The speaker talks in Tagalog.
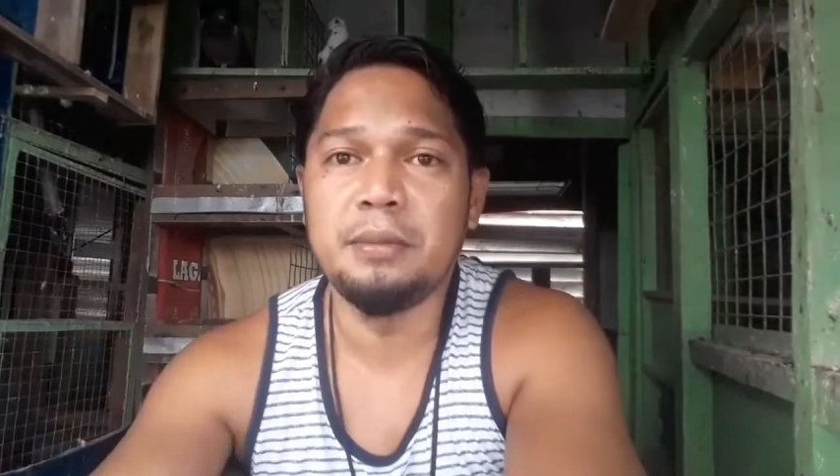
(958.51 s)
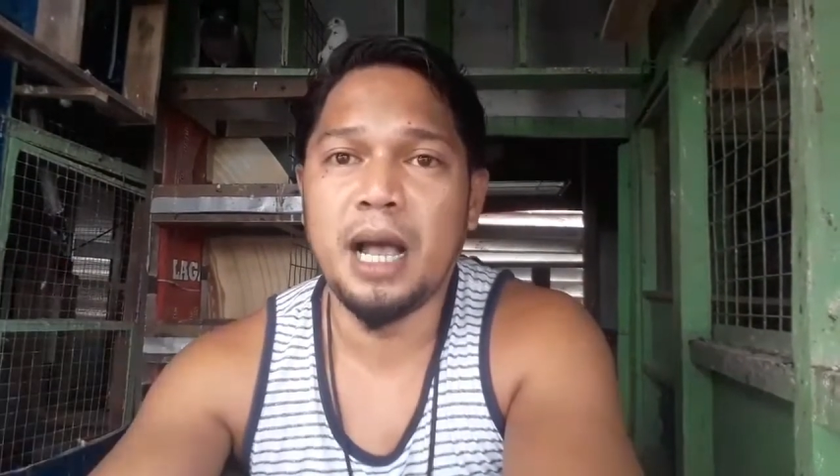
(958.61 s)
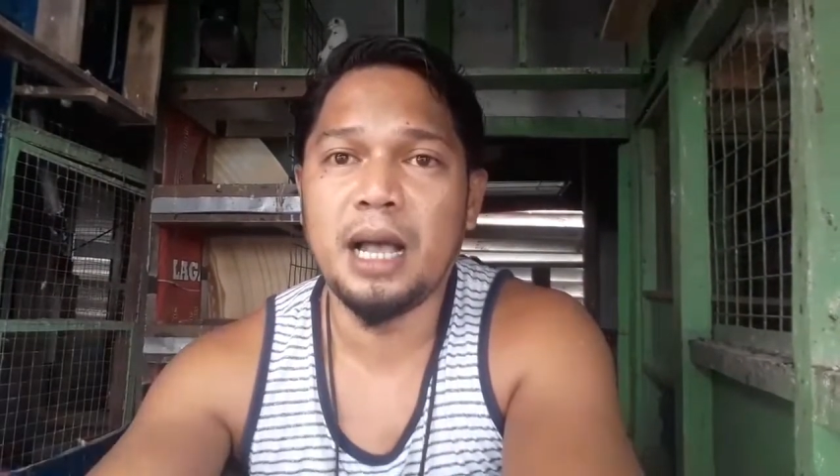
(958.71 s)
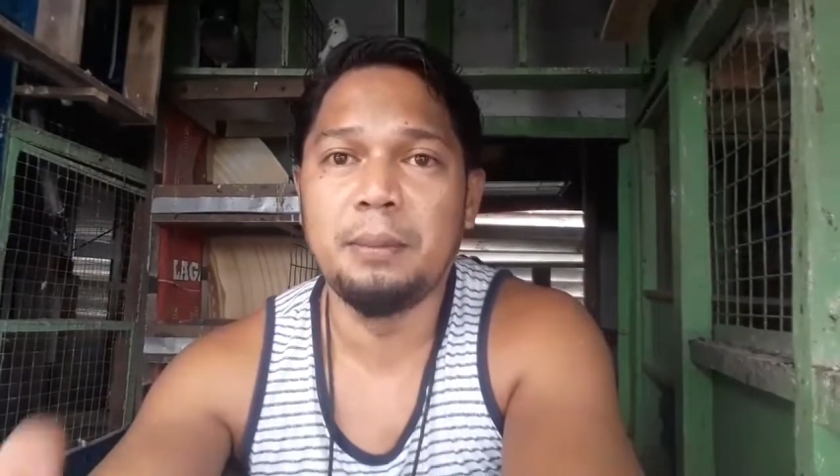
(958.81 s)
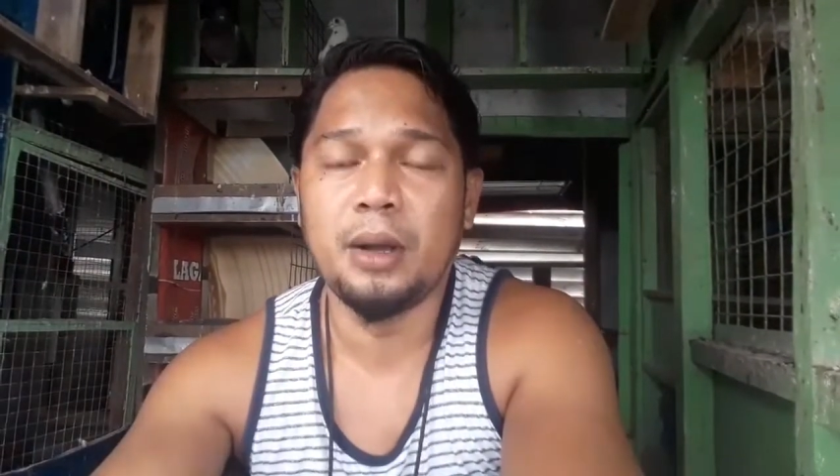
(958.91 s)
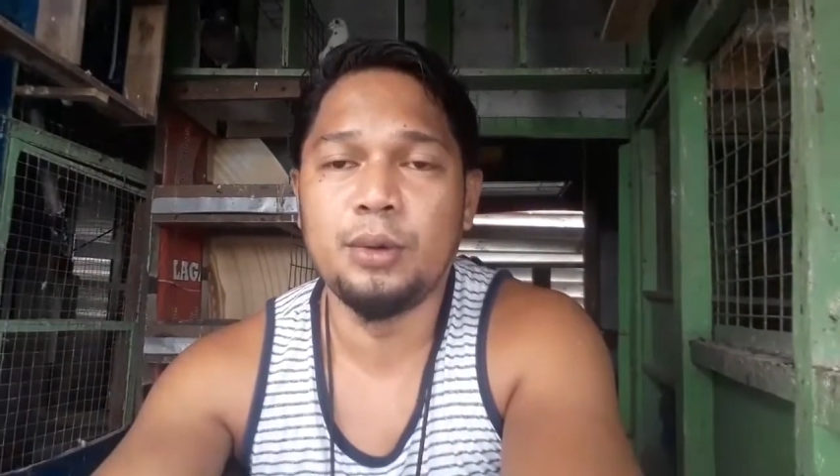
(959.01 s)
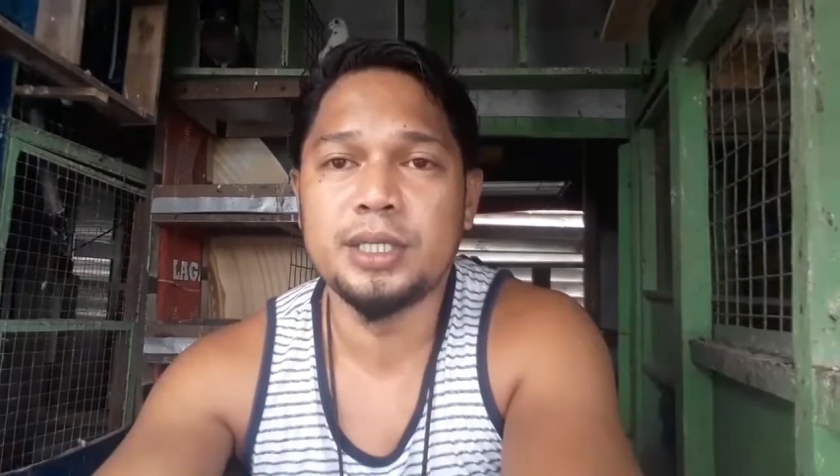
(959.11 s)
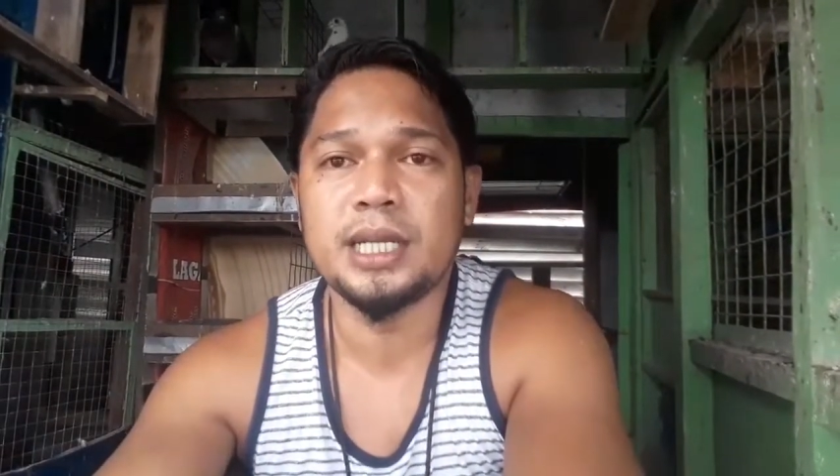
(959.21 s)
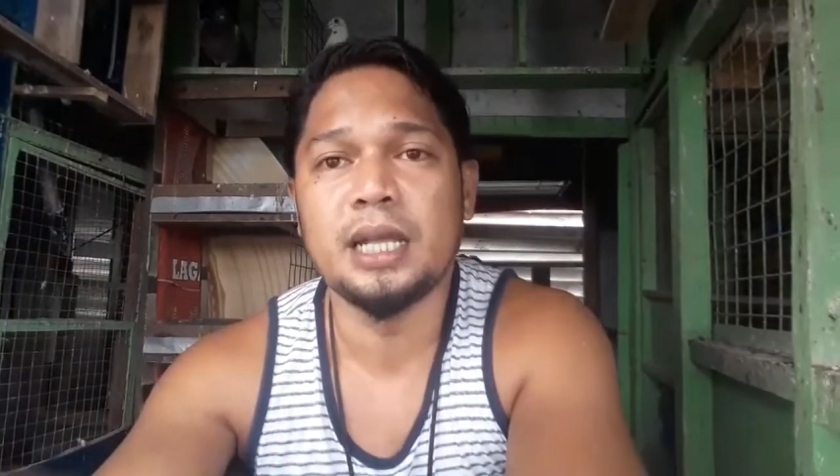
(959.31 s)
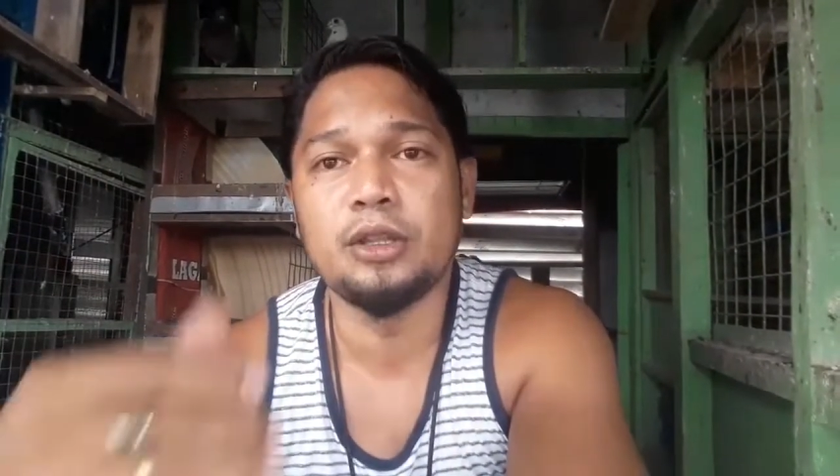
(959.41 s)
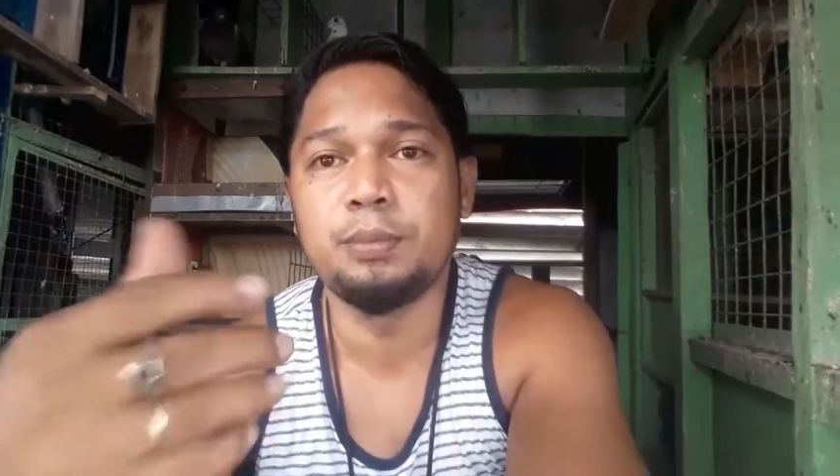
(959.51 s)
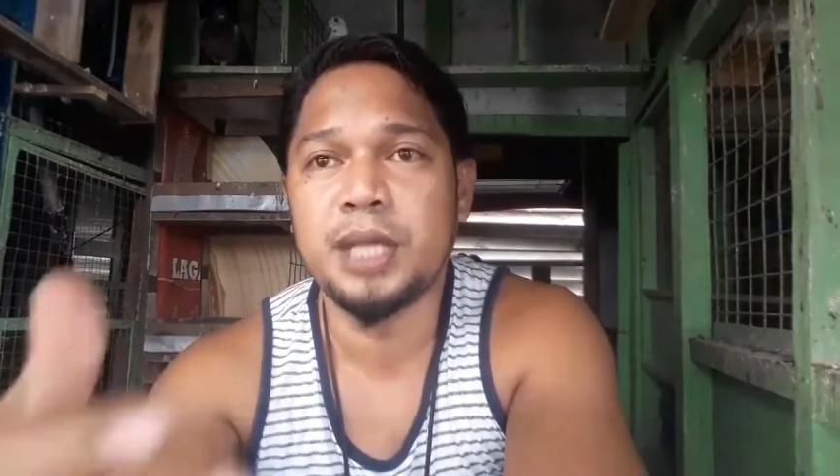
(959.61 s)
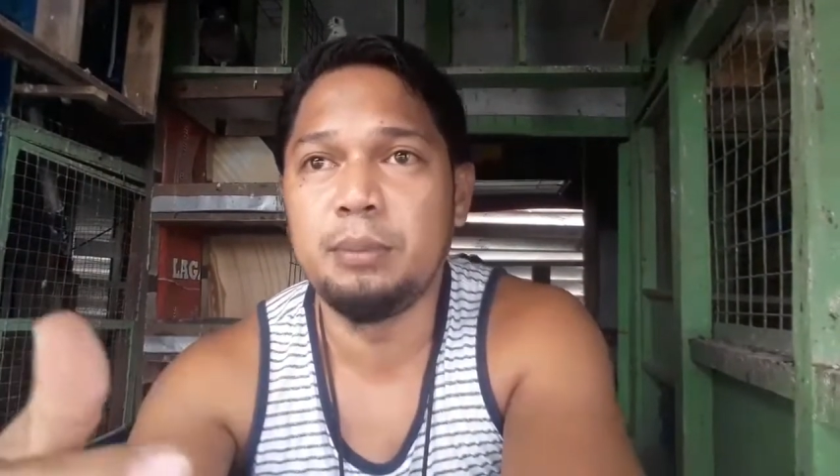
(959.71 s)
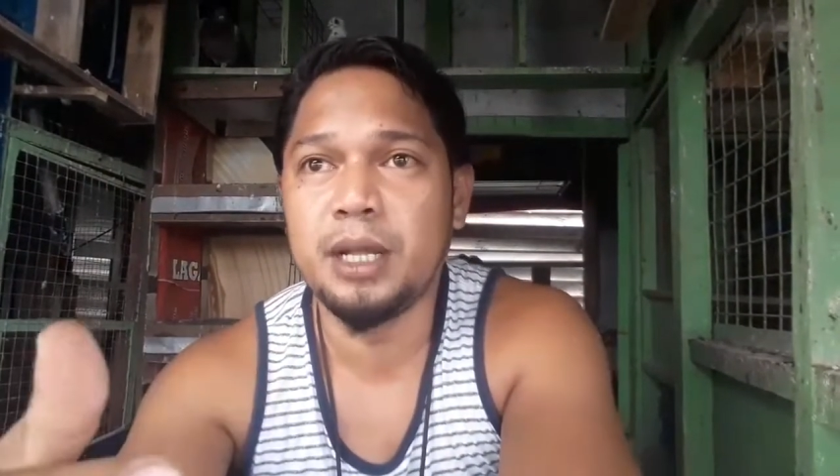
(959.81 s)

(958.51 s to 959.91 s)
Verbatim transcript: mga kabagwis, cut off time